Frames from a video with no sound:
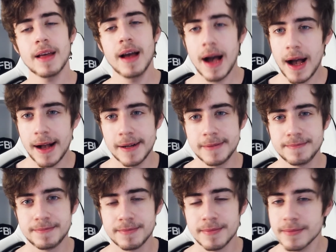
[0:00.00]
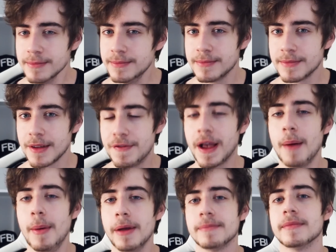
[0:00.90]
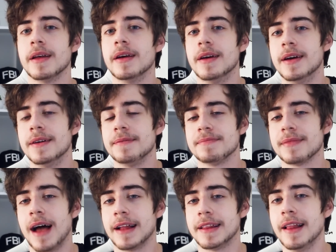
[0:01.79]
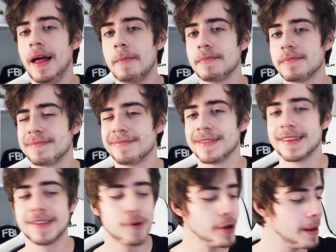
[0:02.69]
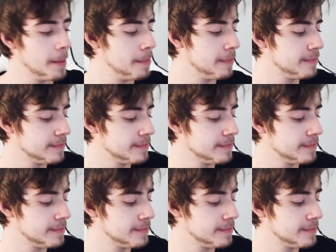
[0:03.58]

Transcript: Ah. Fica bem. Até lá. Se cuida.